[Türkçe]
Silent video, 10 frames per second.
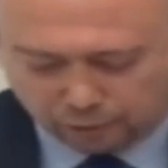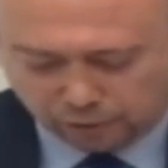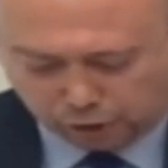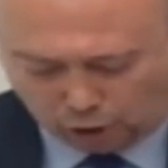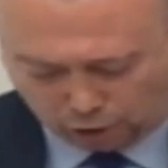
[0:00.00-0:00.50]

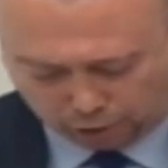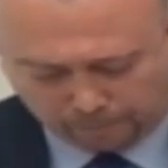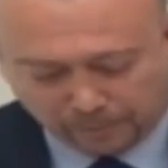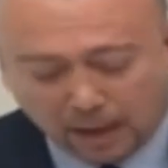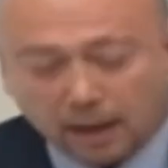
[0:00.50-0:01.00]
bunu söylüyorum.
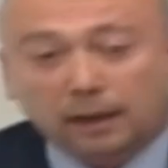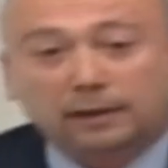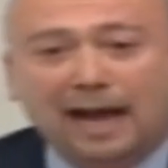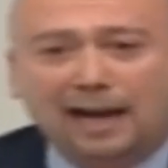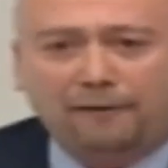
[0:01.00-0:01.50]

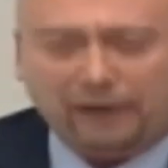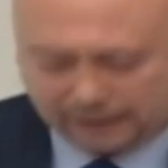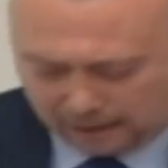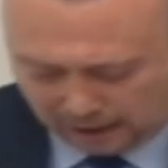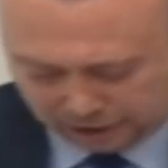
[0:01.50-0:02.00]
Değerli
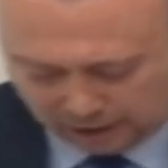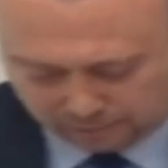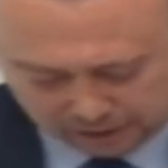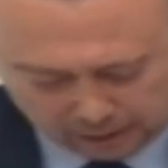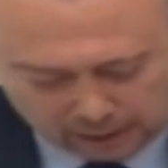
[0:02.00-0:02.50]

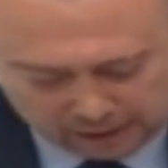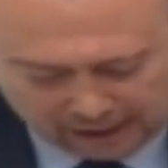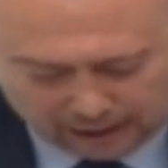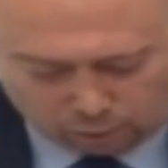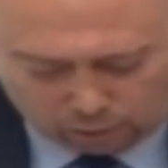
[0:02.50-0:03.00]
vatandaşlarımız,
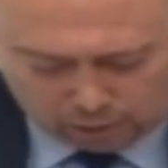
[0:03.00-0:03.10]
Sayın